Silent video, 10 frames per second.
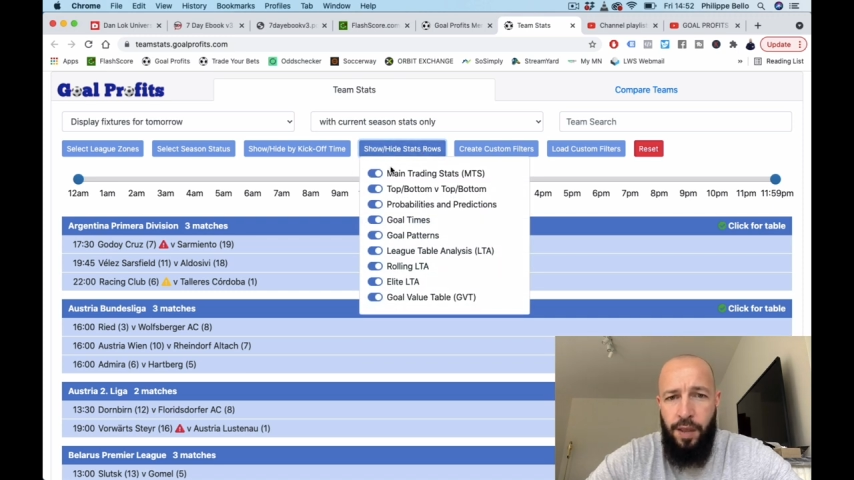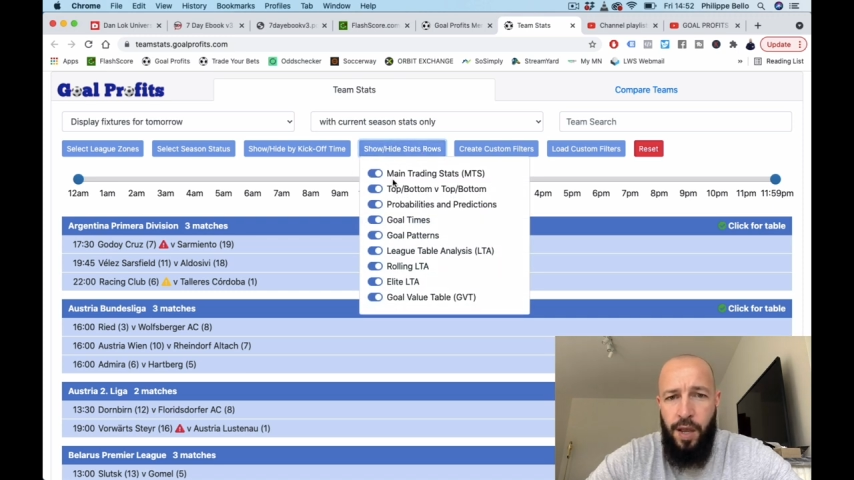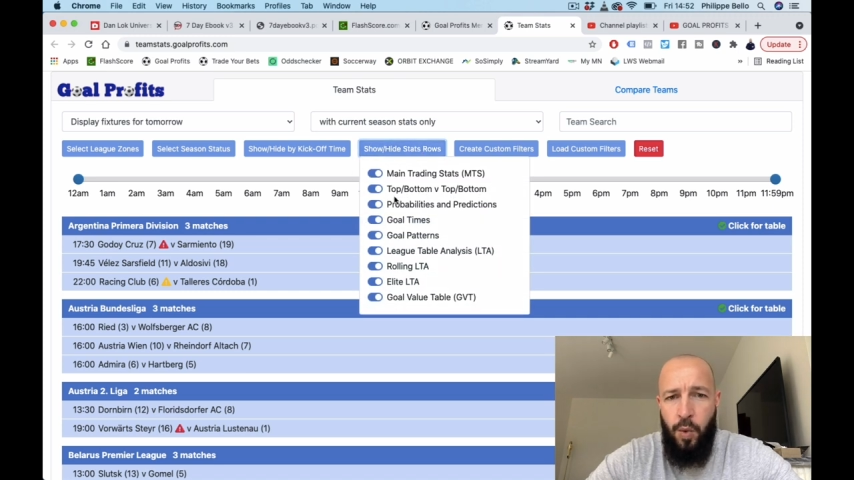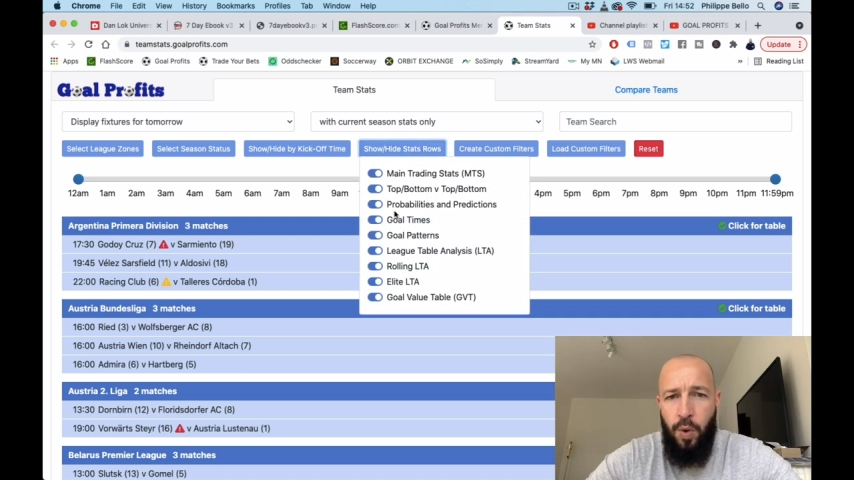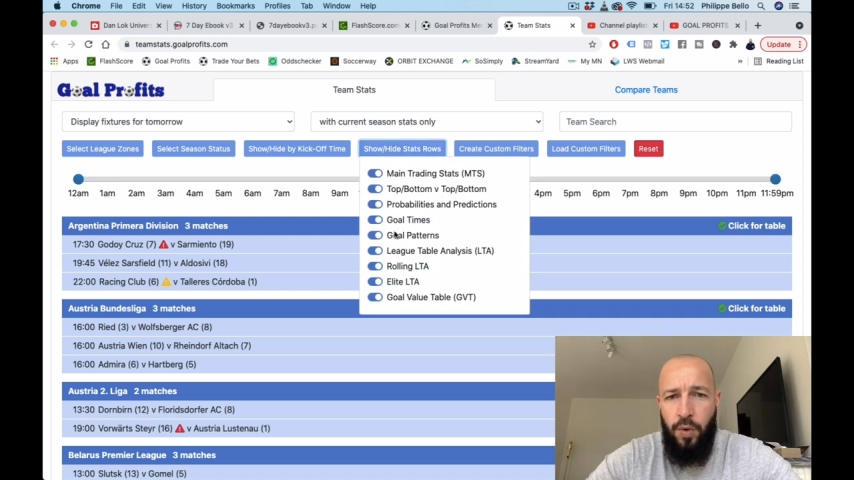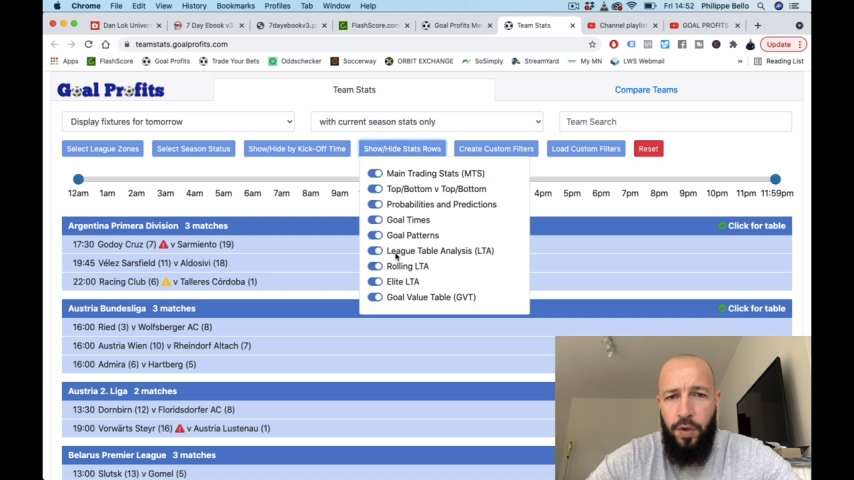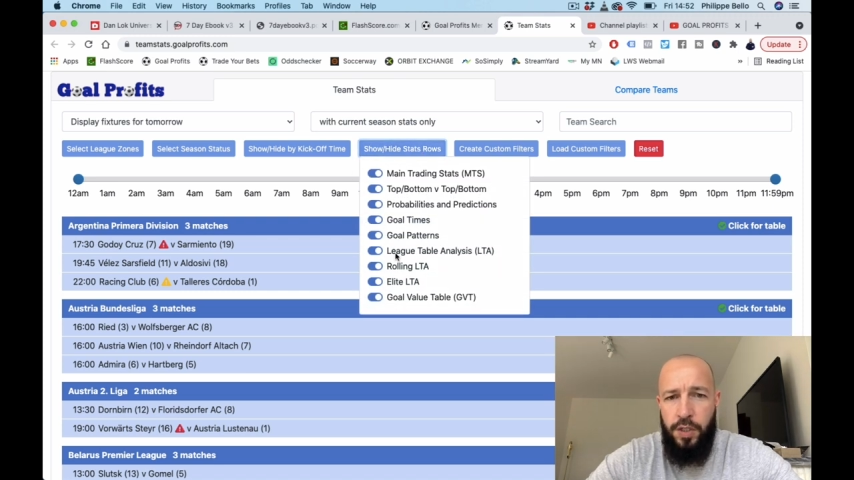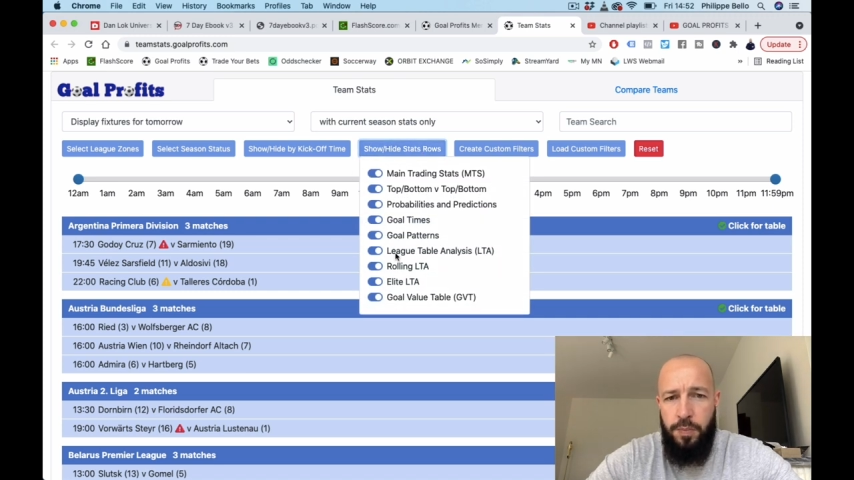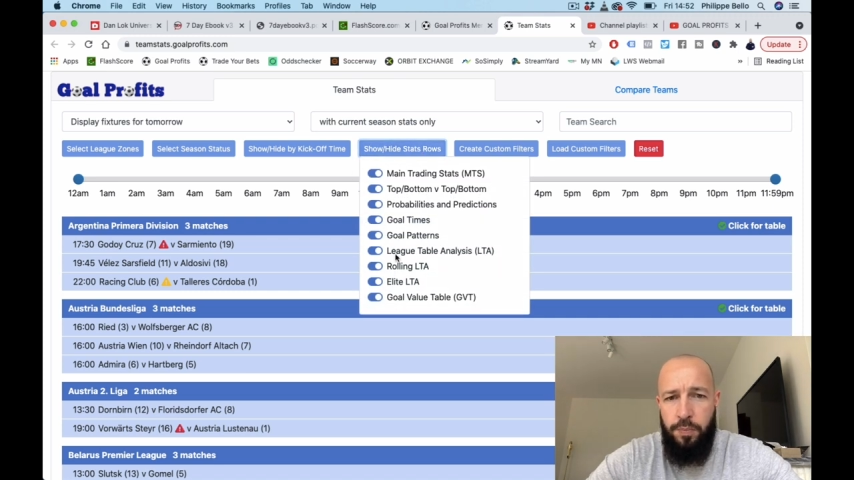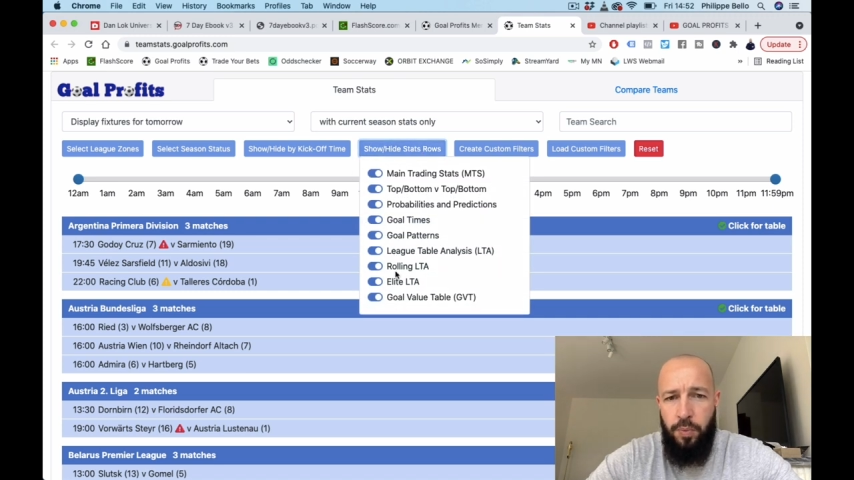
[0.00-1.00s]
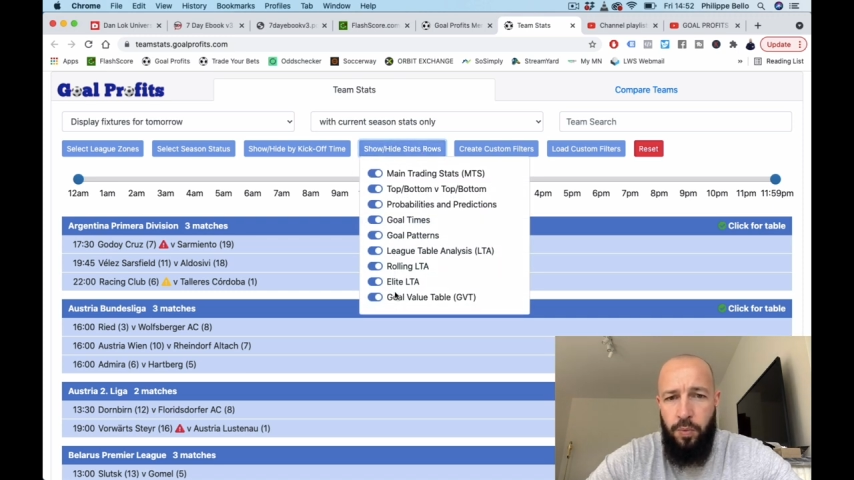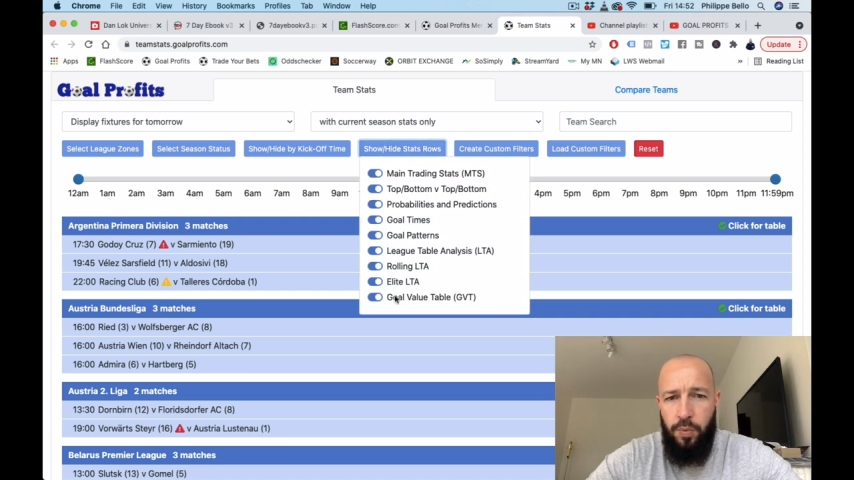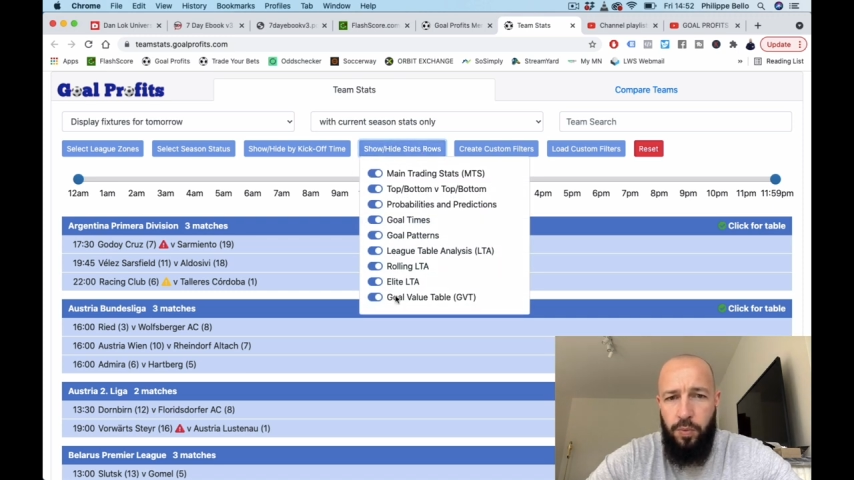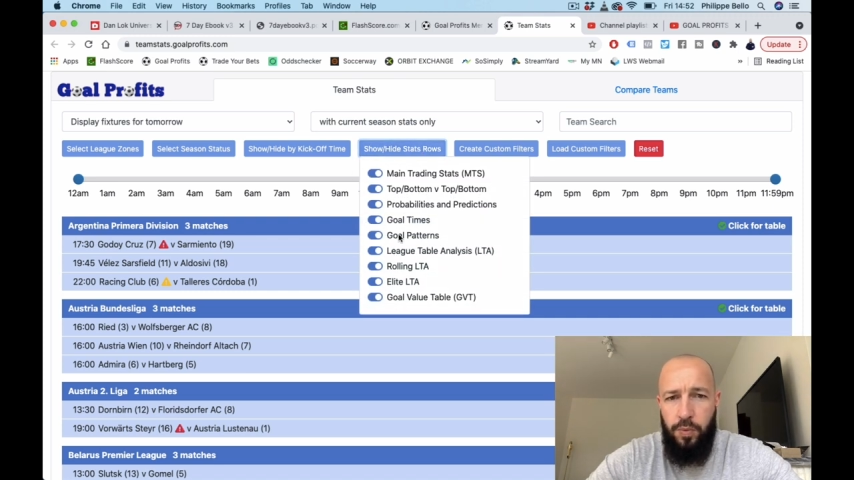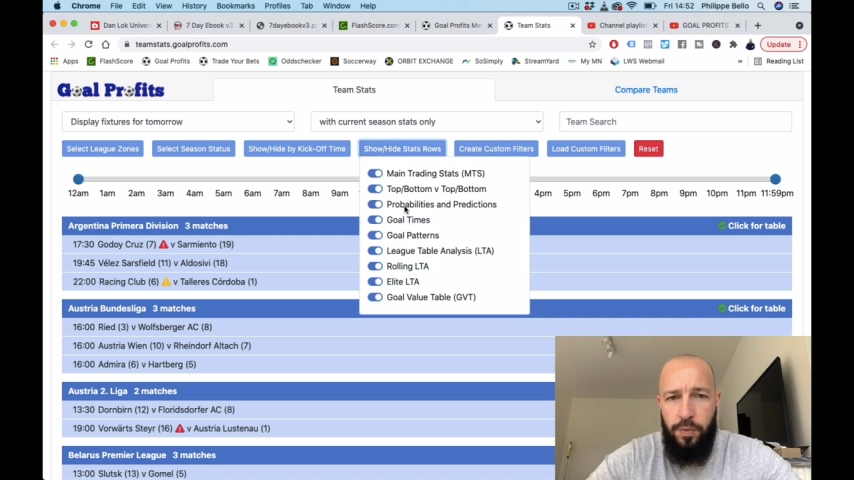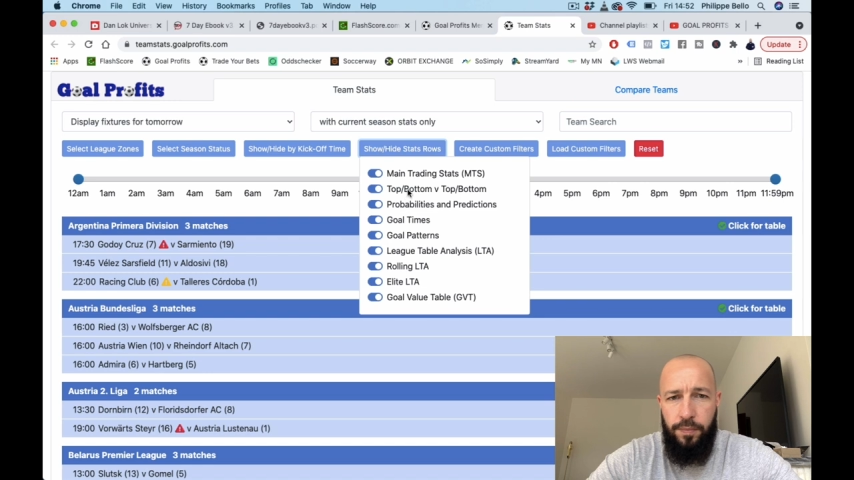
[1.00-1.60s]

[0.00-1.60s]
à quoi correspondent